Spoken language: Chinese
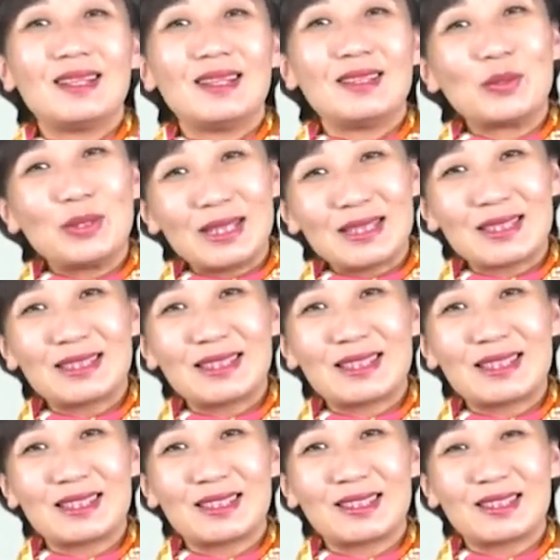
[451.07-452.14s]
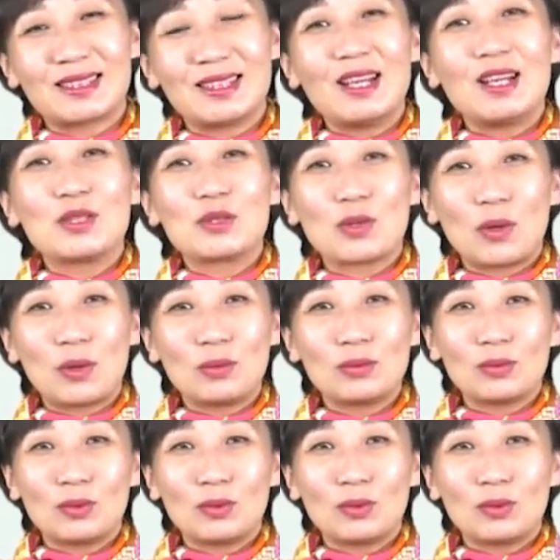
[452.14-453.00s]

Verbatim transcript: 有意思的是，从